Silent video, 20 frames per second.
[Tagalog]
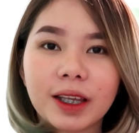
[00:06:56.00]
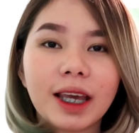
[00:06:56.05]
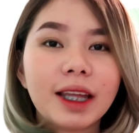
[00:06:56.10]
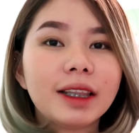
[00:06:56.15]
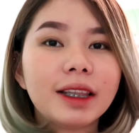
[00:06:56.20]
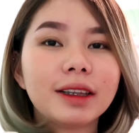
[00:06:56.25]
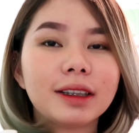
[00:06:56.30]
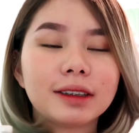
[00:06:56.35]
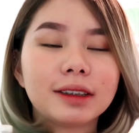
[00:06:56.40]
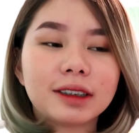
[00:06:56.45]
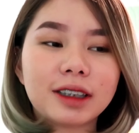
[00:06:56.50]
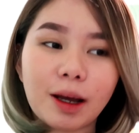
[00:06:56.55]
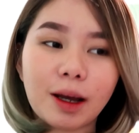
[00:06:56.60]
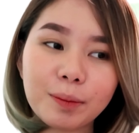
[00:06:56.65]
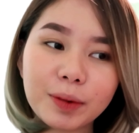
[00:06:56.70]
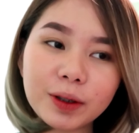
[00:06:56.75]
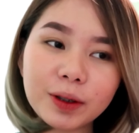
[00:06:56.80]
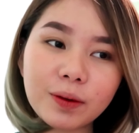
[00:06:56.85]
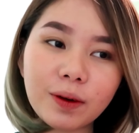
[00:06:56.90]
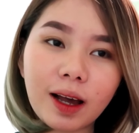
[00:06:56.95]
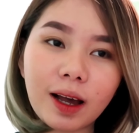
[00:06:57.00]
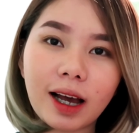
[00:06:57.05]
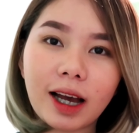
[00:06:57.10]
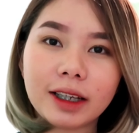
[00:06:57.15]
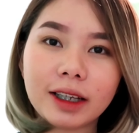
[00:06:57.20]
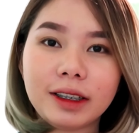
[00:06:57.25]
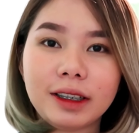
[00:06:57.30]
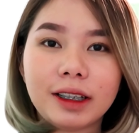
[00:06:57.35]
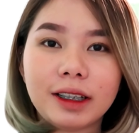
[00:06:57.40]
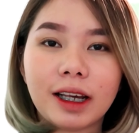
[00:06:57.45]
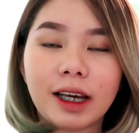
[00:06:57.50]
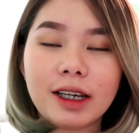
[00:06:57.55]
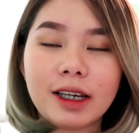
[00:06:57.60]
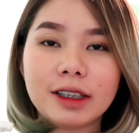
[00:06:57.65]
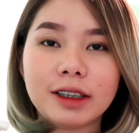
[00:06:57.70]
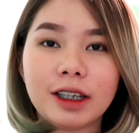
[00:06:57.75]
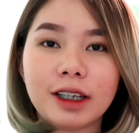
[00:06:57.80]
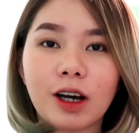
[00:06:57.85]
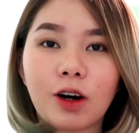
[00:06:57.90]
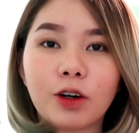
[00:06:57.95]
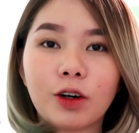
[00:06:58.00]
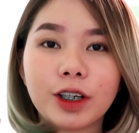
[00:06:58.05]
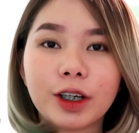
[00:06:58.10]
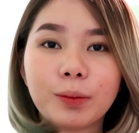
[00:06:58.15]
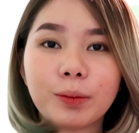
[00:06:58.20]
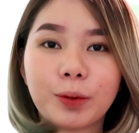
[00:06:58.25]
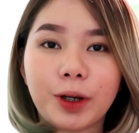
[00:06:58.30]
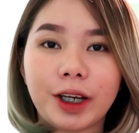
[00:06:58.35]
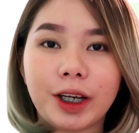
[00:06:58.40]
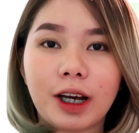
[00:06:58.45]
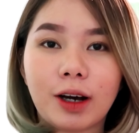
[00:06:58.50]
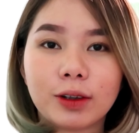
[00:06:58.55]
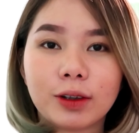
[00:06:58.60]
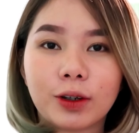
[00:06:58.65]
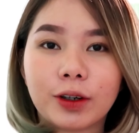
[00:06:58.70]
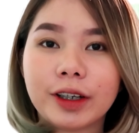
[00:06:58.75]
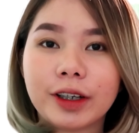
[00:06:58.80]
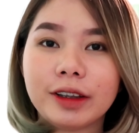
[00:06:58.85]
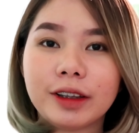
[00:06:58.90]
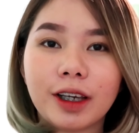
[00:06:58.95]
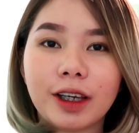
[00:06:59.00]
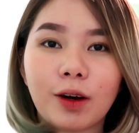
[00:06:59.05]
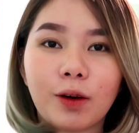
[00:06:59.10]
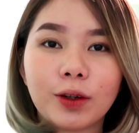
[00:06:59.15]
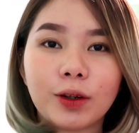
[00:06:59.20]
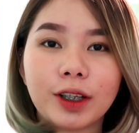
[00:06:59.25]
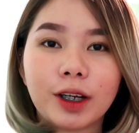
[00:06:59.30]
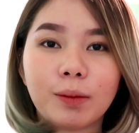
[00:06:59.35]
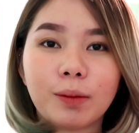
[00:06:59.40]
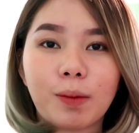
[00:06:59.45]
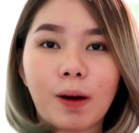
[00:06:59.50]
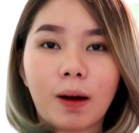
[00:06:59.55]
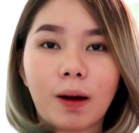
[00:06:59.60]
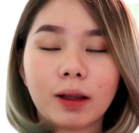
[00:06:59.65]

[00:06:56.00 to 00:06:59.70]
And sabi ko nga kanina, hindi ako nag-breakout o hindi ako nag